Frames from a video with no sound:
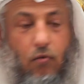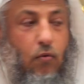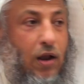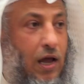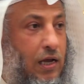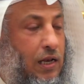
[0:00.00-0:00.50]

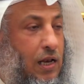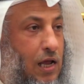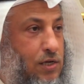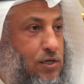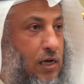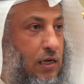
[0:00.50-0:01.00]
ولكن
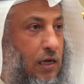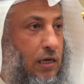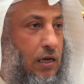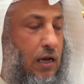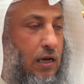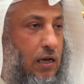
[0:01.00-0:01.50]
لا شك
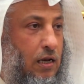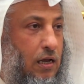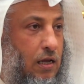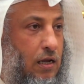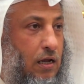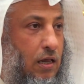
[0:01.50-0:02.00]
أن
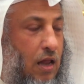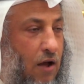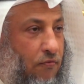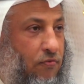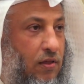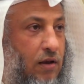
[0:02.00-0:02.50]

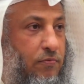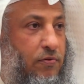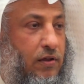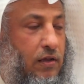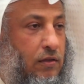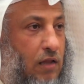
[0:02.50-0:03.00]
الأفضل
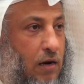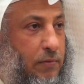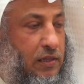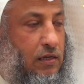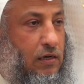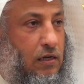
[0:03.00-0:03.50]
في
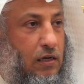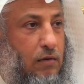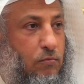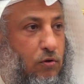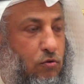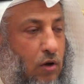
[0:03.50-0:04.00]
طلبة
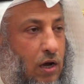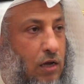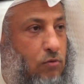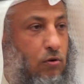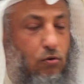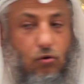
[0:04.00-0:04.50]
العلم
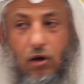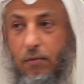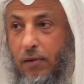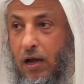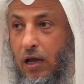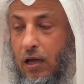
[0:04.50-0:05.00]
والدعاة
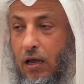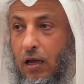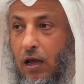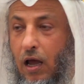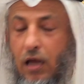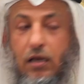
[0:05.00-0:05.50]
والعلماء
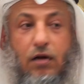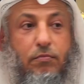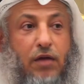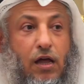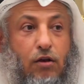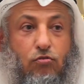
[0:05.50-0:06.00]

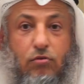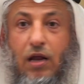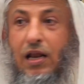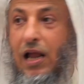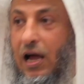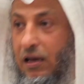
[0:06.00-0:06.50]
أنهم يحرصون
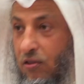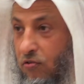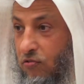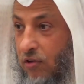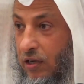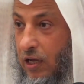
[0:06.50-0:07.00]
على الأحاديث
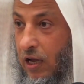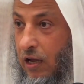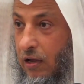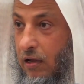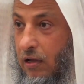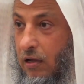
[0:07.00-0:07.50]

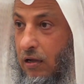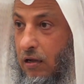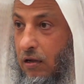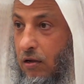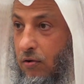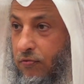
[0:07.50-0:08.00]
الصحيحة
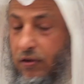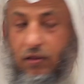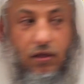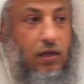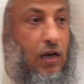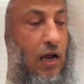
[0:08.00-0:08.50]
في
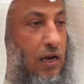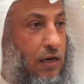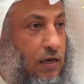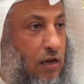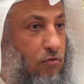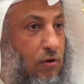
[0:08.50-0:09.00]
ذكرها
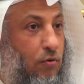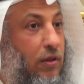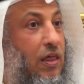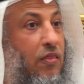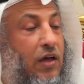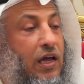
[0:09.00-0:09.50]
للناس
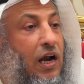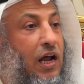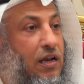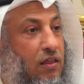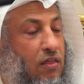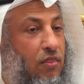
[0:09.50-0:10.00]
وإذا ذكر
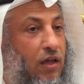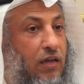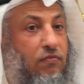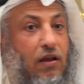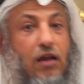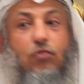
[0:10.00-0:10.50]
حديثا
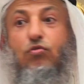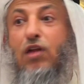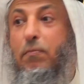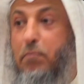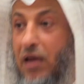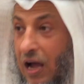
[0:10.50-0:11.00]
ضعيفا أن
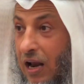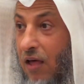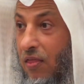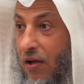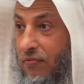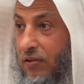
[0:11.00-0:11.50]
ينبه على
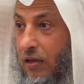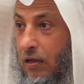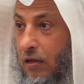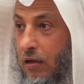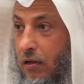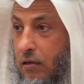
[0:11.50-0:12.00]
ضعفه
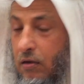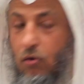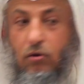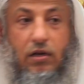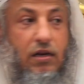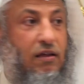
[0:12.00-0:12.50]

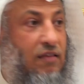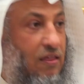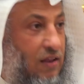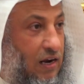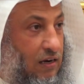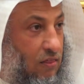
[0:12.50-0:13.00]
يقول للناس
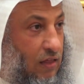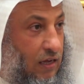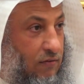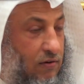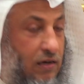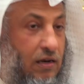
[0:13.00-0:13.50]
هذا الحديث
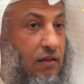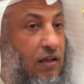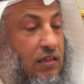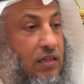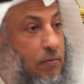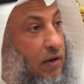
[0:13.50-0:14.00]
ضعيف لأن
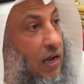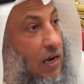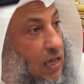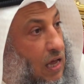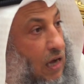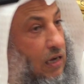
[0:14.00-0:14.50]
قد تبني
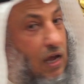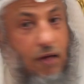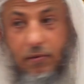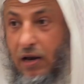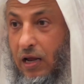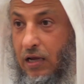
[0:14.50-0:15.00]
عليه
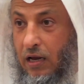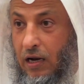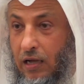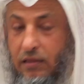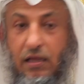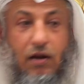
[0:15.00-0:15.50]
أحكاما أحيانا
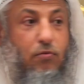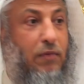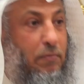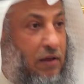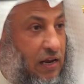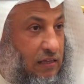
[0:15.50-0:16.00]
حتى لو
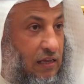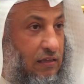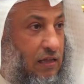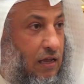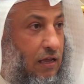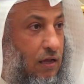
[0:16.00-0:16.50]
ما بنيت
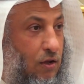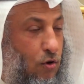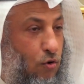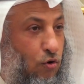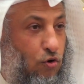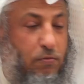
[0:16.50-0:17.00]
أنت
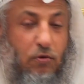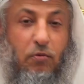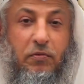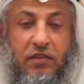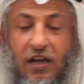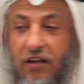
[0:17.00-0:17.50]
حكما
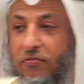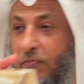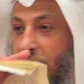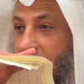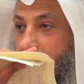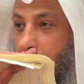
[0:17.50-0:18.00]
ومن طريف
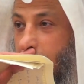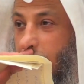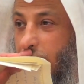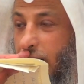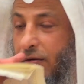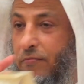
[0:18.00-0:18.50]
ما سمعت
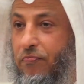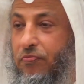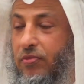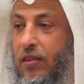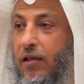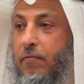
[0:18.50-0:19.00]

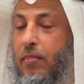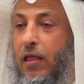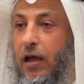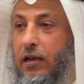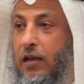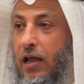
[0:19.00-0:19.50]

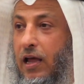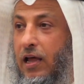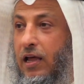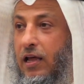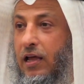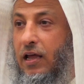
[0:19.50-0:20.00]
أن
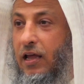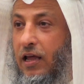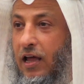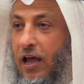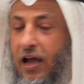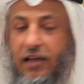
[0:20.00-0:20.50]

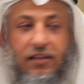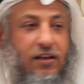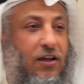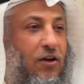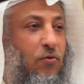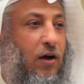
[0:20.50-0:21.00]
أحد
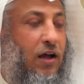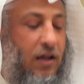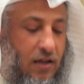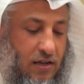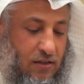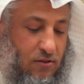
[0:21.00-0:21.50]
الإخوة
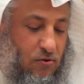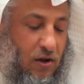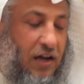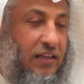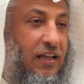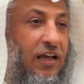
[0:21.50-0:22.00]

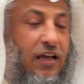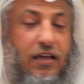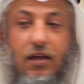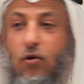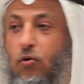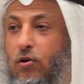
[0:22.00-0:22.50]
دعاة
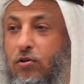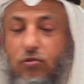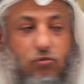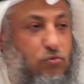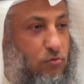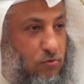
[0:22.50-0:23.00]
يقول
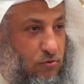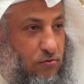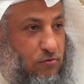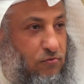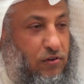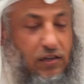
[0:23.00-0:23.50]
كنت
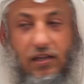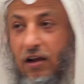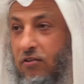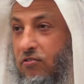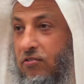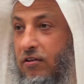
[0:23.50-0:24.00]
في
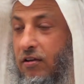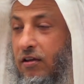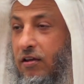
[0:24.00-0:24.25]
درس